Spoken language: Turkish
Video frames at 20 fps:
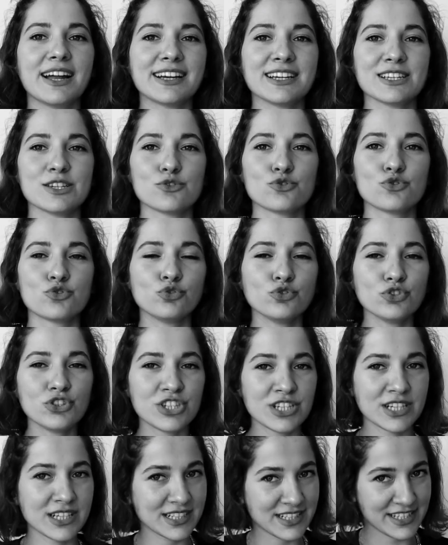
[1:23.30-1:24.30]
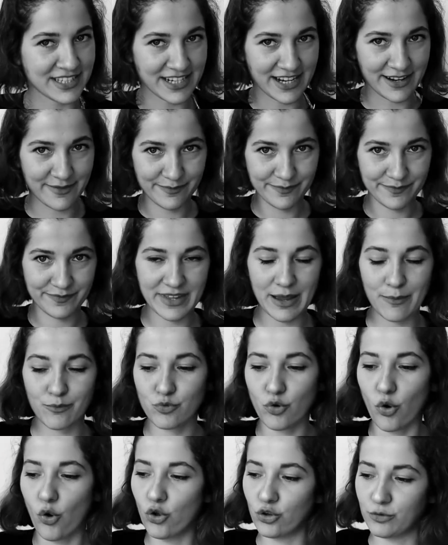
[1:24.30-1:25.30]
Arkadaşlar şunu çıkaracağım. Ya
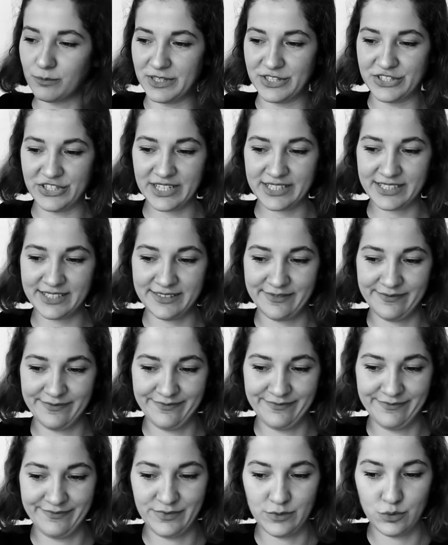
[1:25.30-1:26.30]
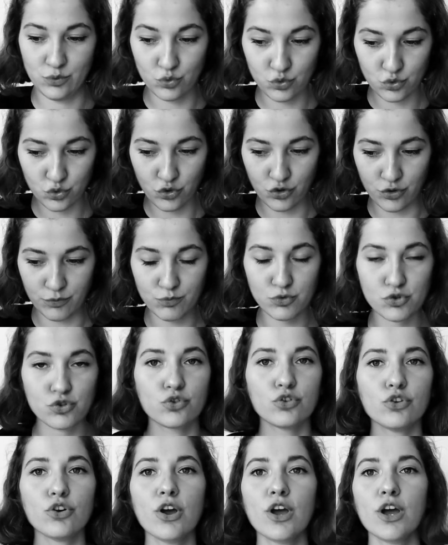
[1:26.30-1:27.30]
bu olmayacak. Üzgünüm
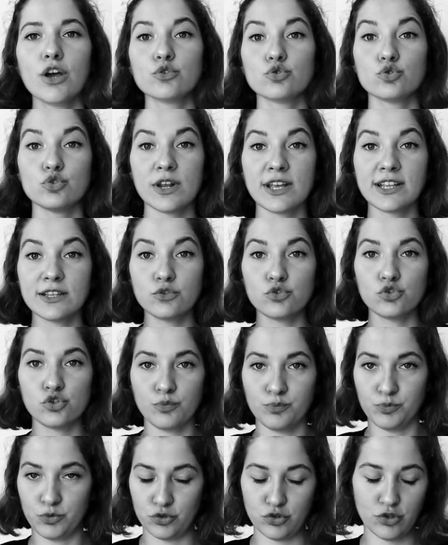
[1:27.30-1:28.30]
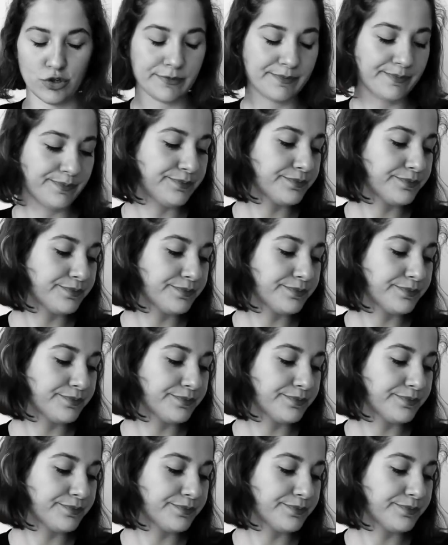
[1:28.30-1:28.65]
çünkü sürekli düşüp duruyor.